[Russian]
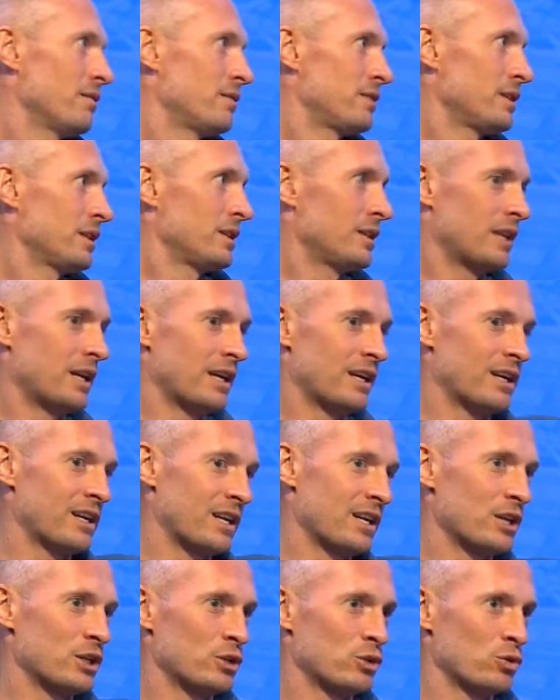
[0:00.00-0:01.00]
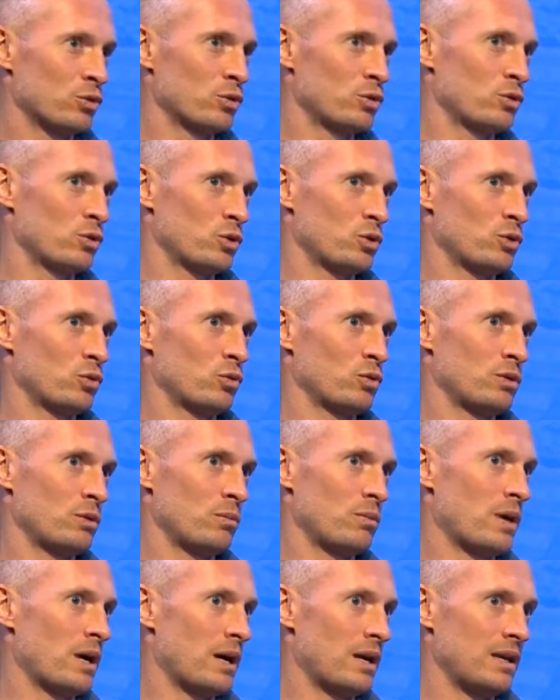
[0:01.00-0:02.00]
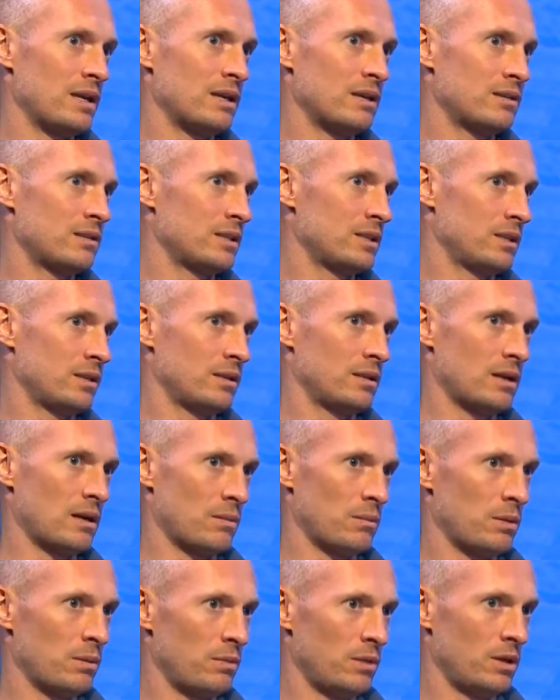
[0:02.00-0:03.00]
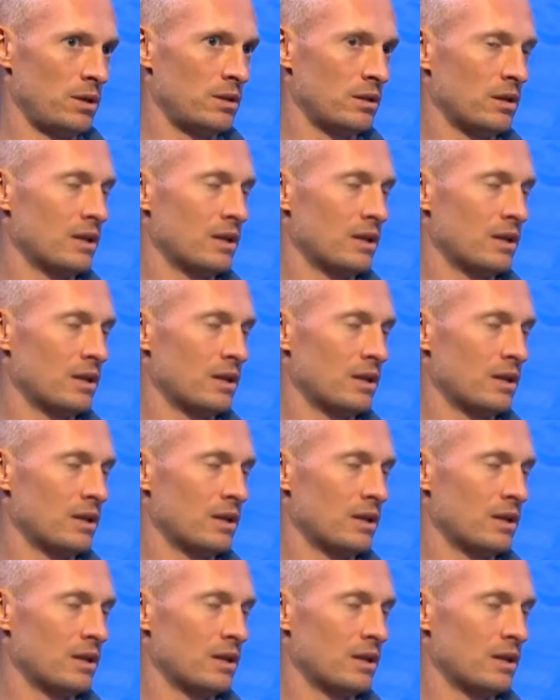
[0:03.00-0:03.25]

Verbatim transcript: всегда играешь, чувствуешь, что у тебя есть всегда момент,